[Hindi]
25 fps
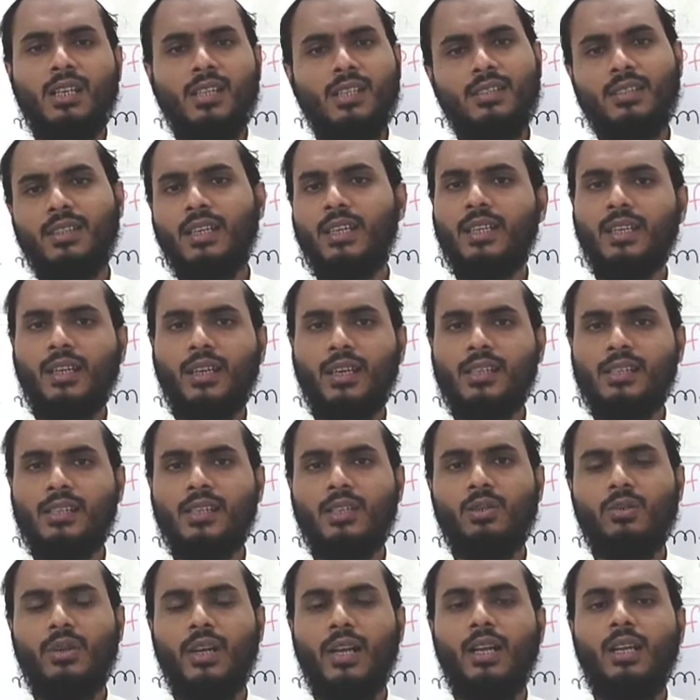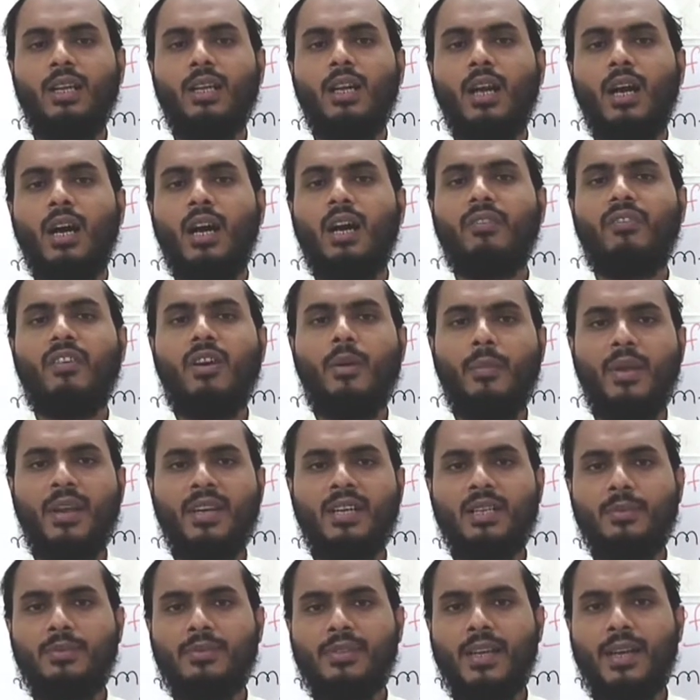इस तरीके से जो है
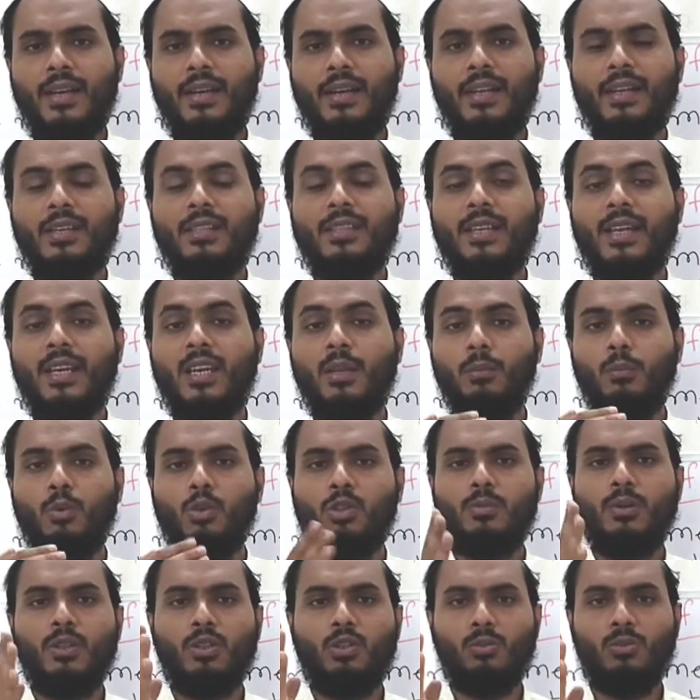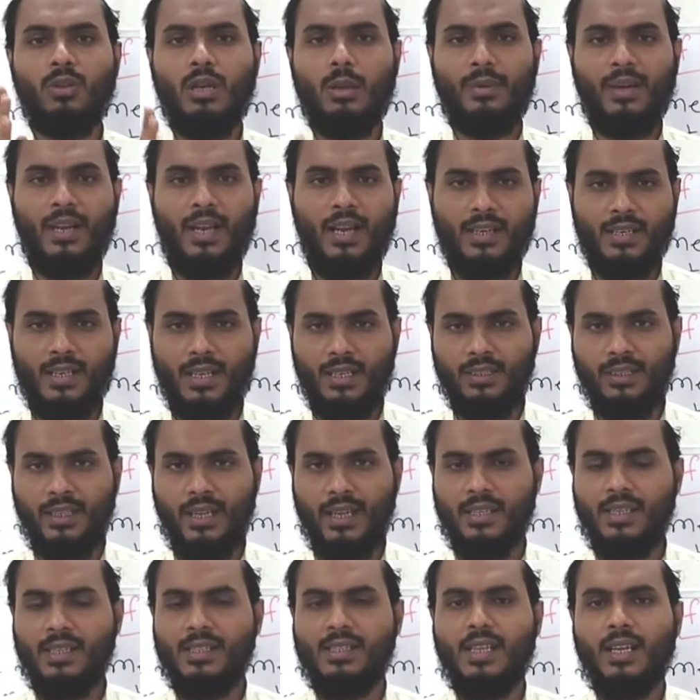अफर्मेटिव सेंटेंस यानी मुस्बत जुमला बनाया जाता
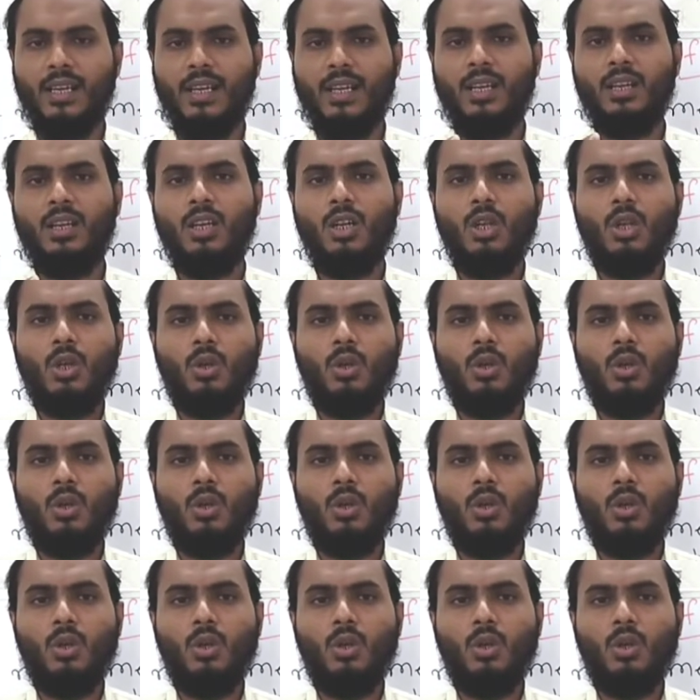है जैसे कि